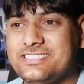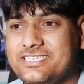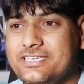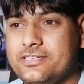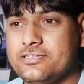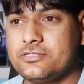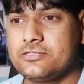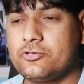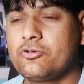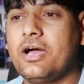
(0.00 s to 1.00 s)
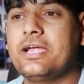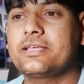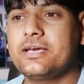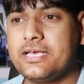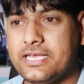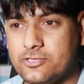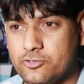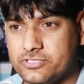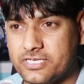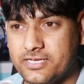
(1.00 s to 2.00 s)
कच्ची तो गांठ का के
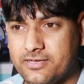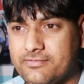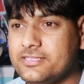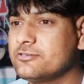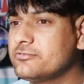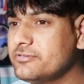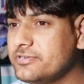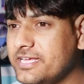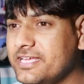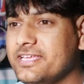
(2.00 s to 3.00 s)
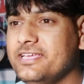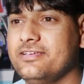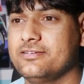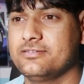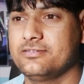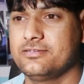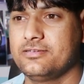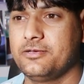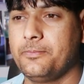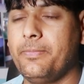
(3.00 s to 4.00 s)
दोष है वह तो टूटेगी
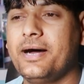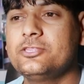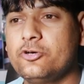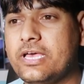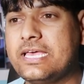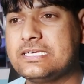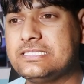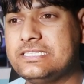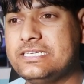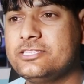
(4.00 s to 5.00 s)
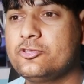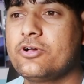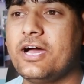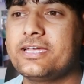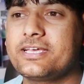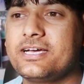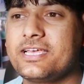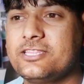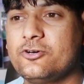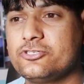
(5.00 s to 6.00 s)
बांधोगे कच्ची तो गांठ का
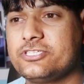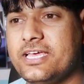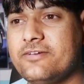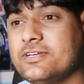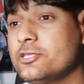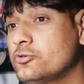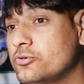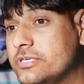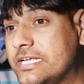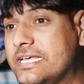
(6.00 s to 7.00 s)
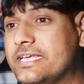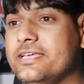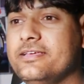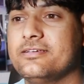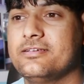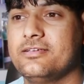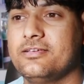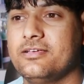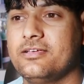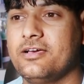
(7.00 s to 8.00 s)
के दोष है वह तो टूटेगी
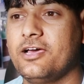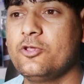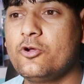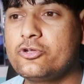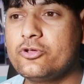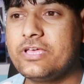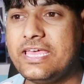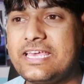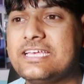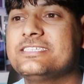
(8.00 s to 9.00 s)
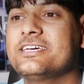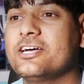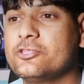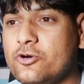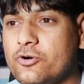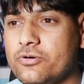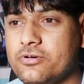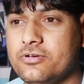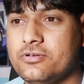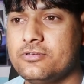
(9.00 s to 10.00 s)
लोटोगे एक की जगह दो
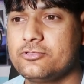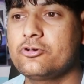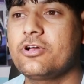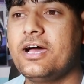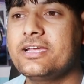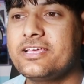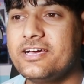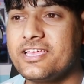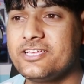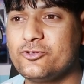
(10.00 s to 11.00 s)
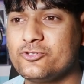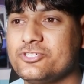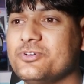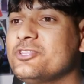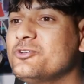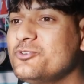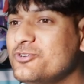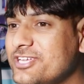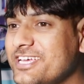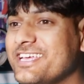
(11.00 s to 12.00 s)
तो खाट का के दोष है वह तो
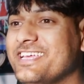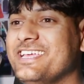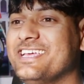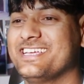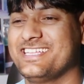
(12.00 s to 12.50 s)
टूटेगी